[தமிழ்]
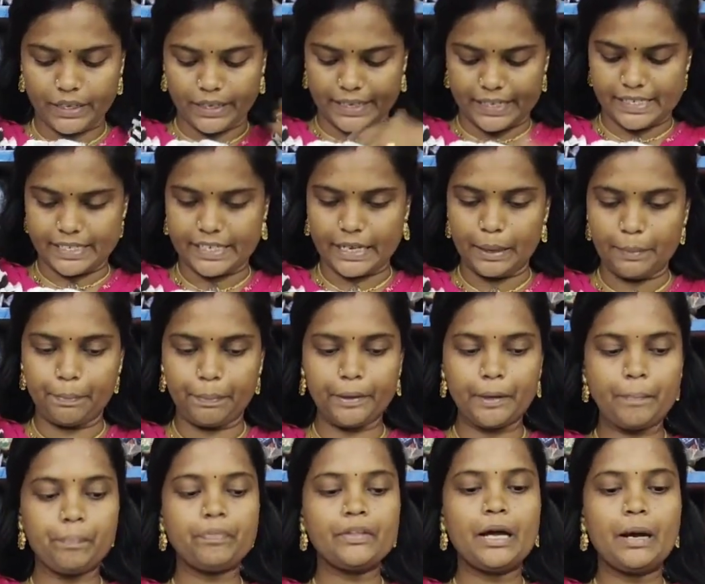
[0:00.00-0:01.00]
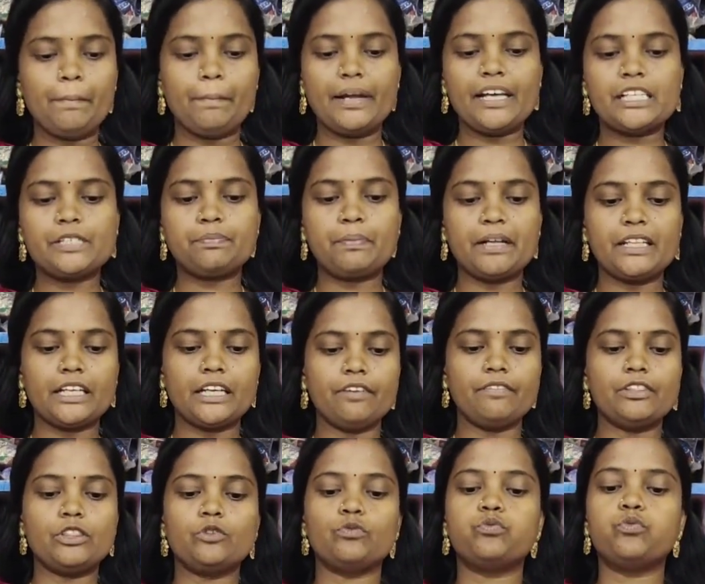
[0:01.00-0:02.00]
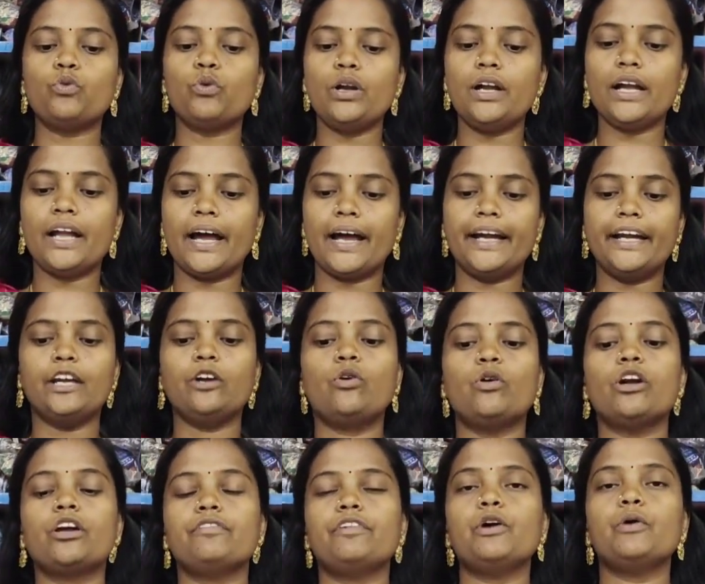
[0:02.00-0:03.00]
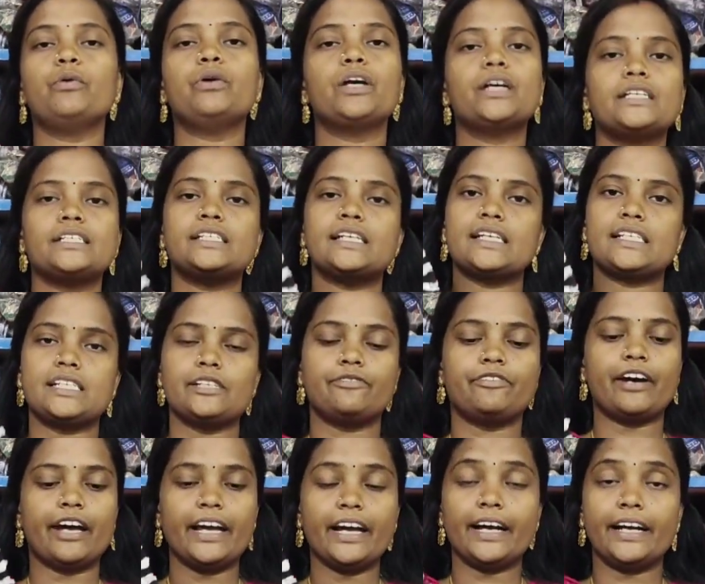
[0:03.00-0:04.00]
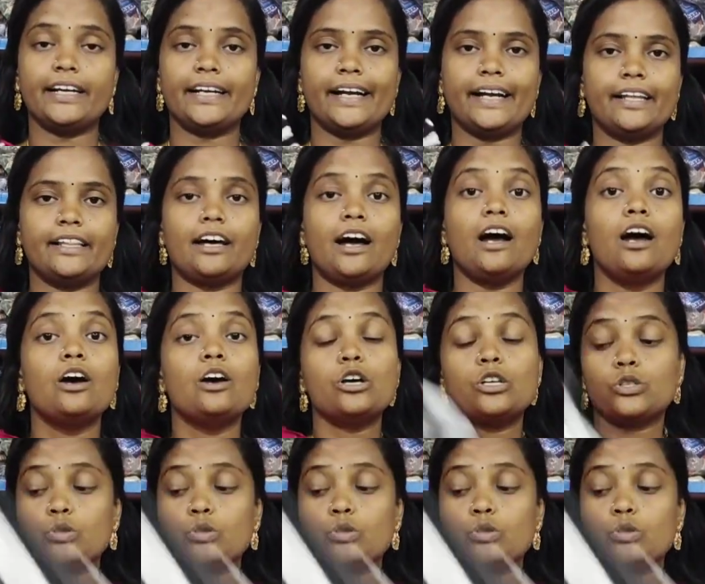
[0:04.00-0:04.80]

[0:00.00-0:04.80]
ஃபுல் கிரஸ் டைப்பு பிளஸ் பாத்தீங்கன்னா வித் ஃபுல் லைனிங்கோடவே உங்களுக்கு ஜஸ்ட் ஃபைவ் ஹண்ட்ரட் தான்